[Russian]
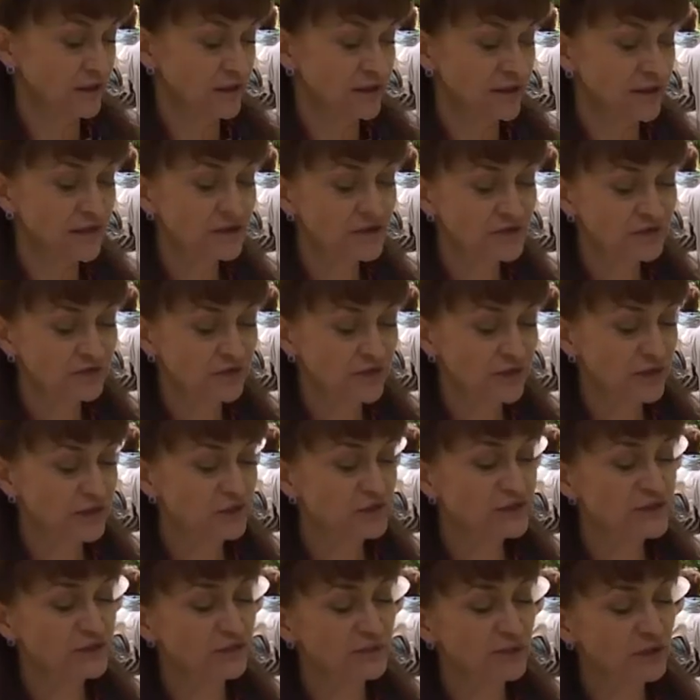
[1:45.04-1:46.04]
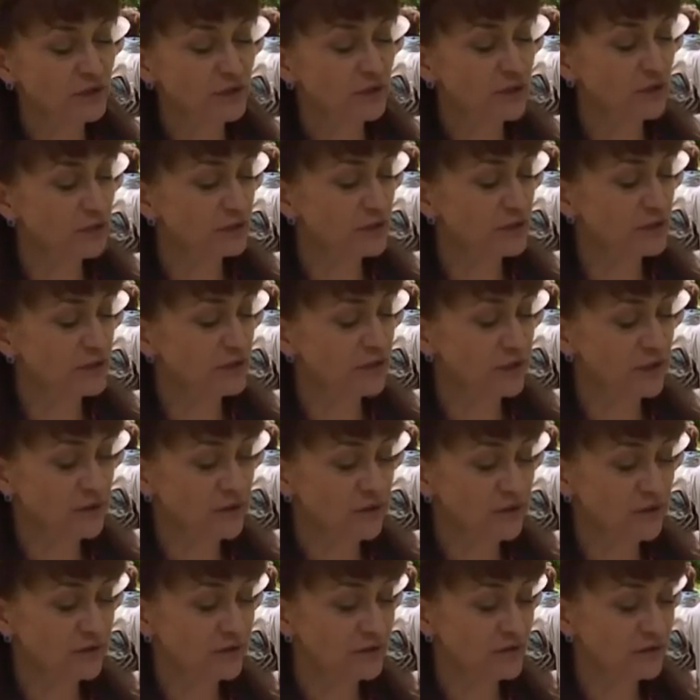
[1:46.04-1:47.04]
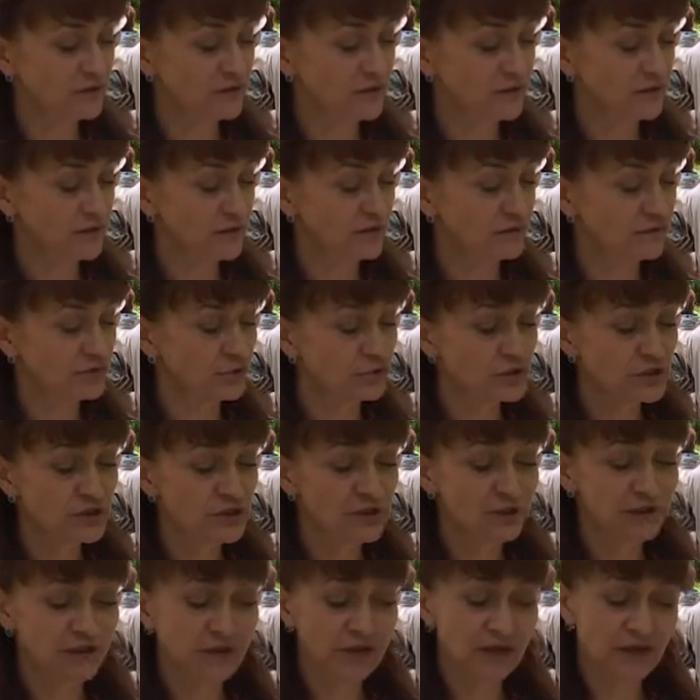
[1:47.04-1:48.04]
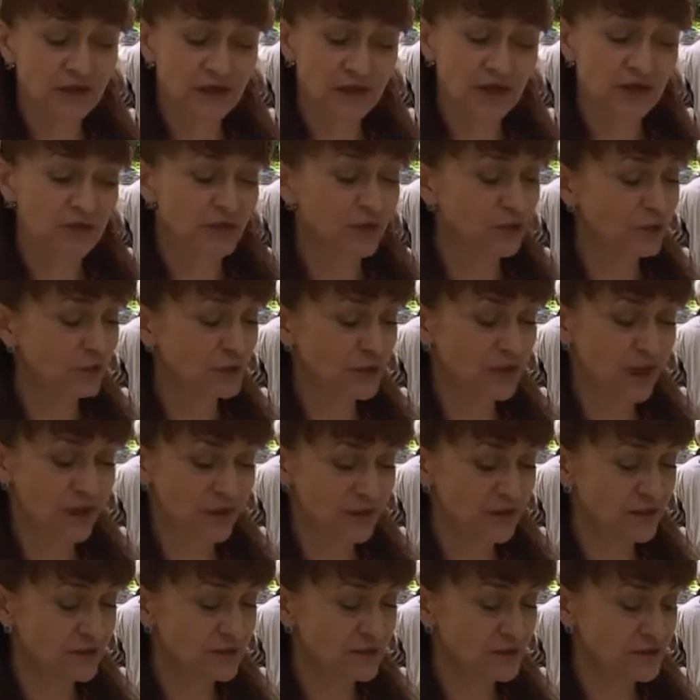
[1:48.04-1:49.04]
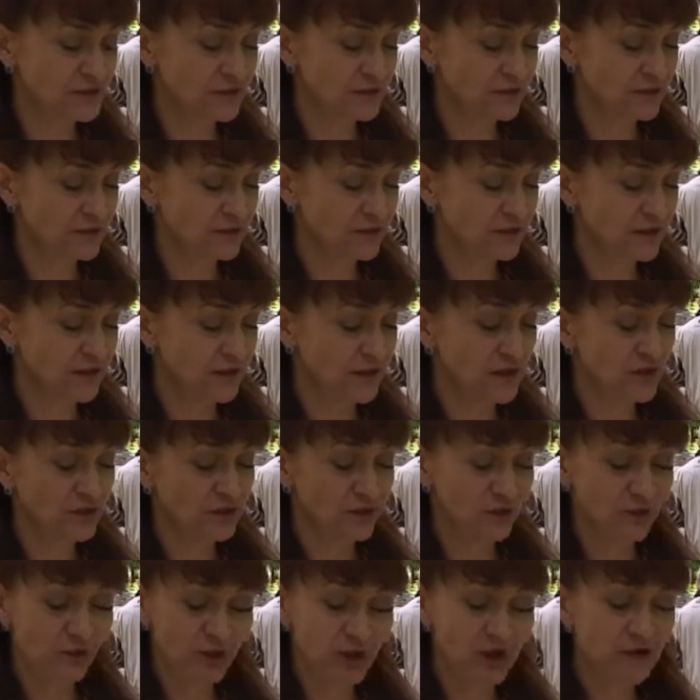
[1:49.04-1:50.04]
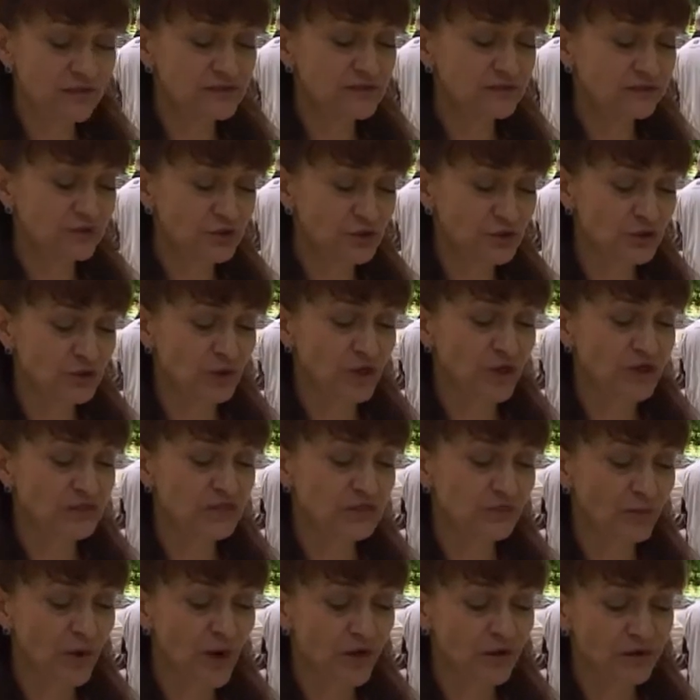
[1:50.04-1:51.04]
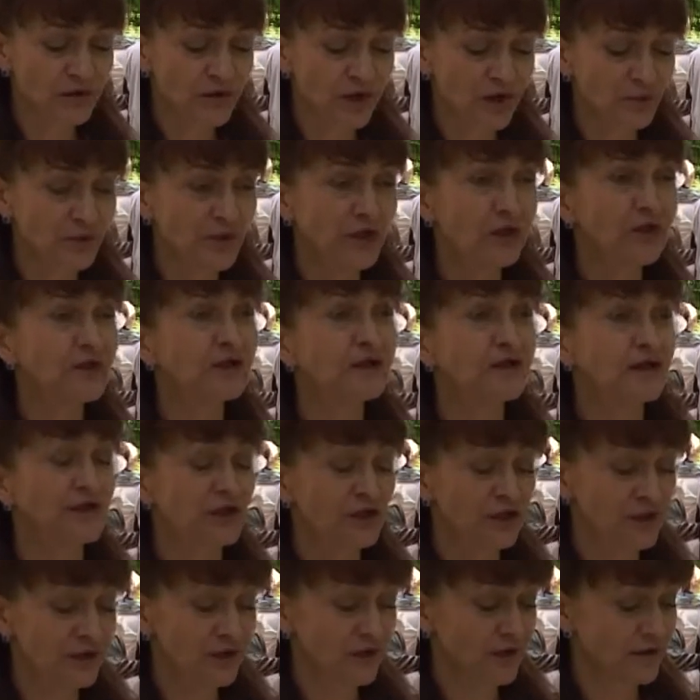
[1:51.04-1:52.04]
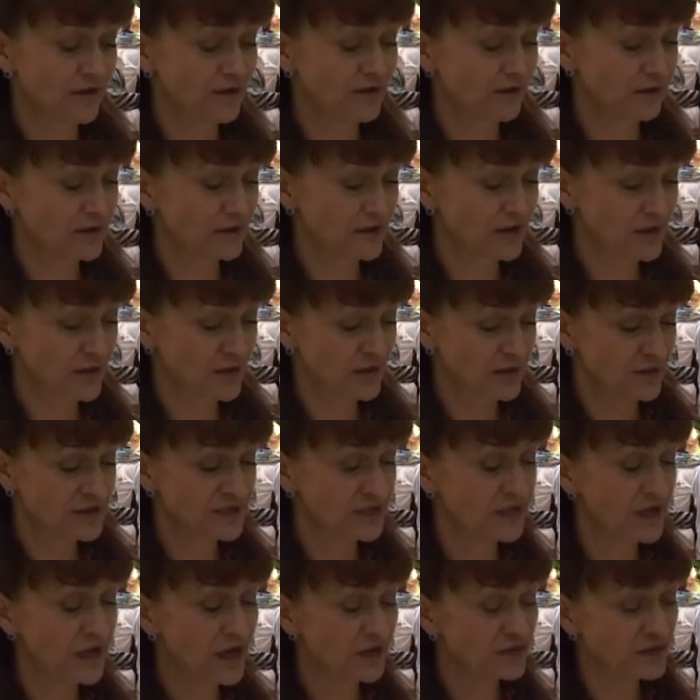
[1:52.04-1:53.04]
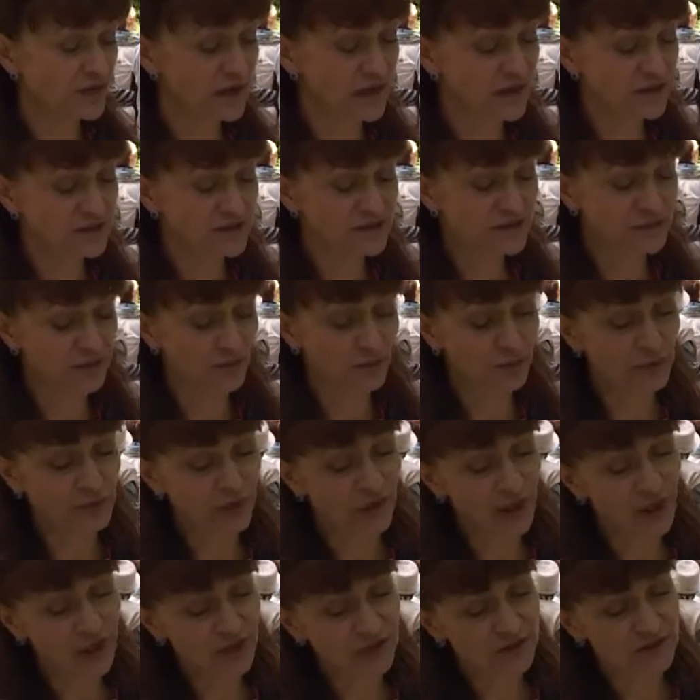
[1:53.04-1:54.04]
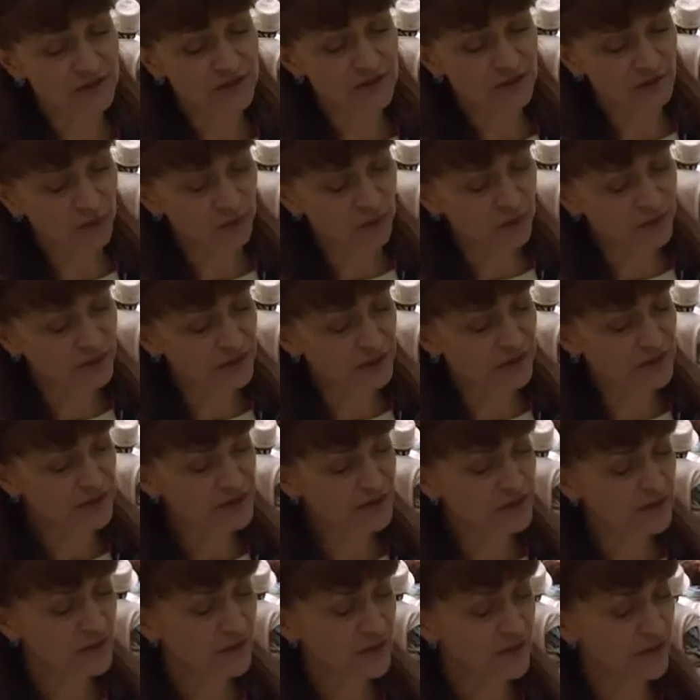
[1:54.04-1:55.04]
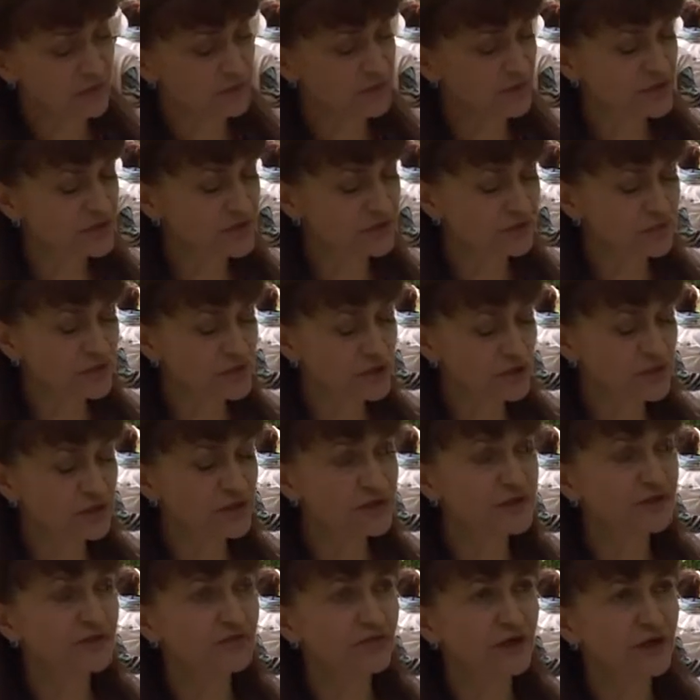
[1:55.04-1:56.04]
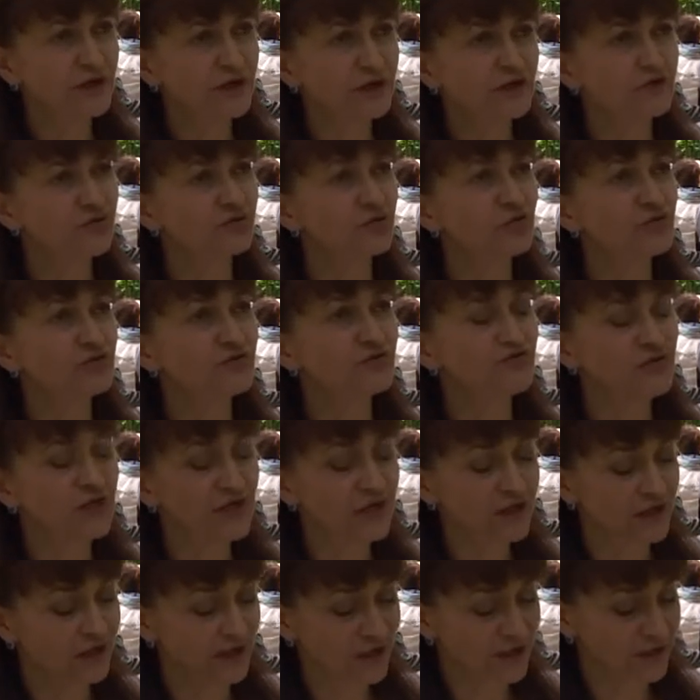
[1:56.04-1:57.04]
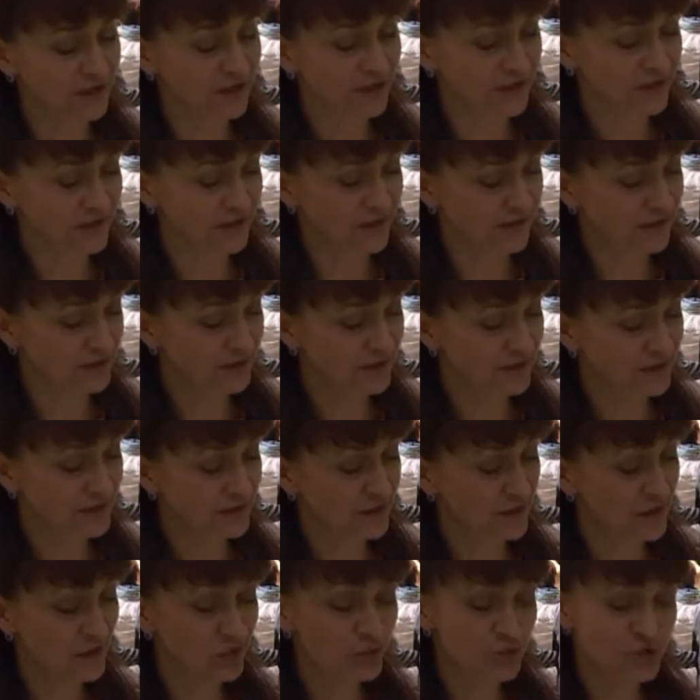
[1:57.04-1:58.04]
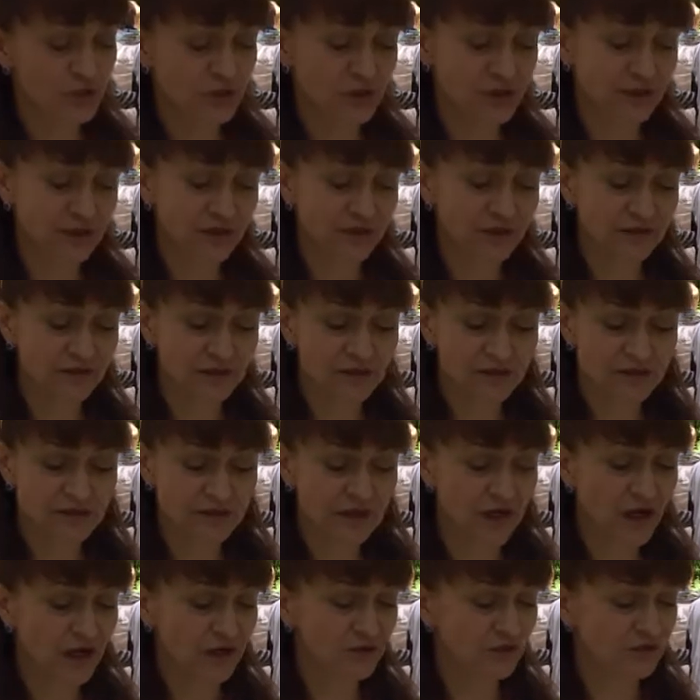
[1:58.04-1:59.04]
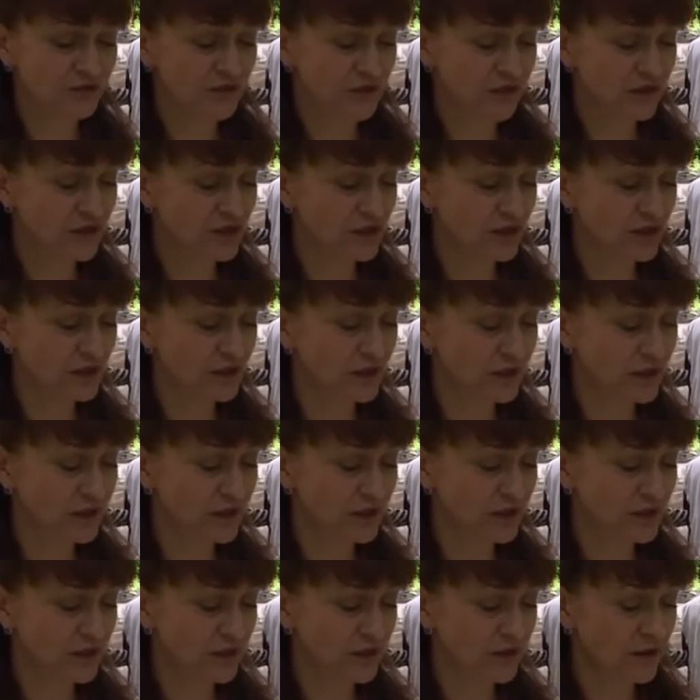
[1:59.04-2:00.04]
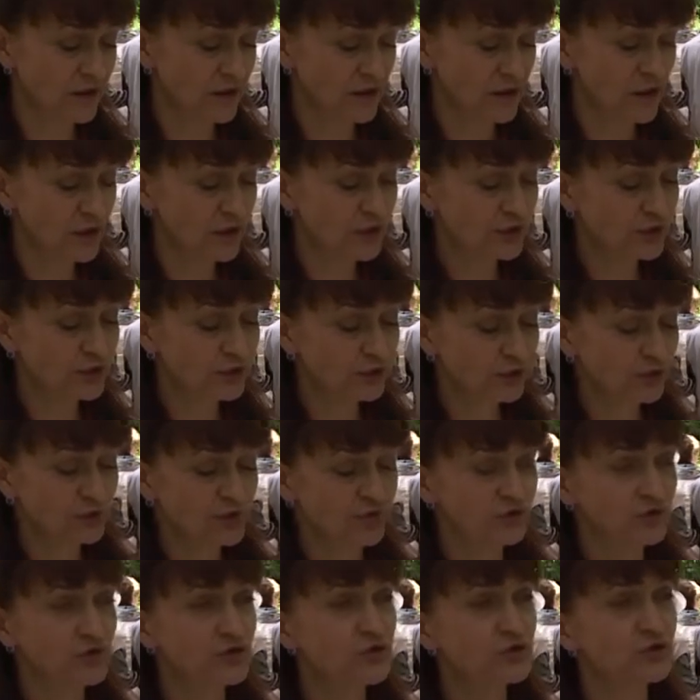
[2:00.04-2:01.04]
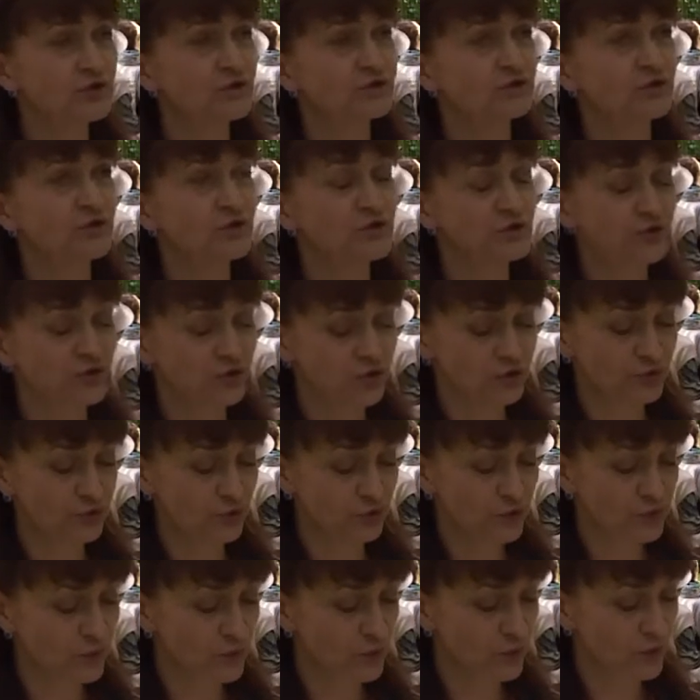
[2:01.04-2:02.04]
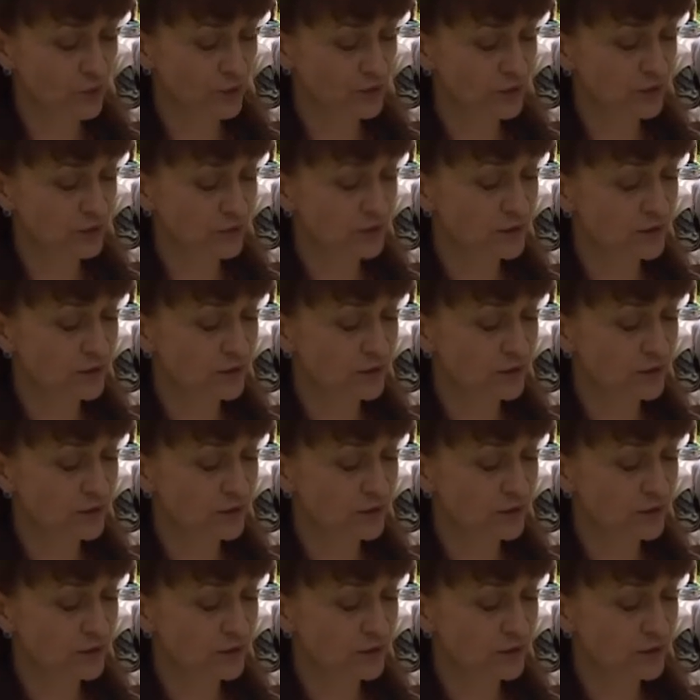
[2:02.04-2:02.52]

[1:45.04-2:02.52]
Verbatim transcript: «Я не творю себе кумира, в душе греха не утаить, но как звучать могла бы лира? Страдать и плакать и любить без божества его творений – Ужель не знал великий гений, кто движет вещи рукой?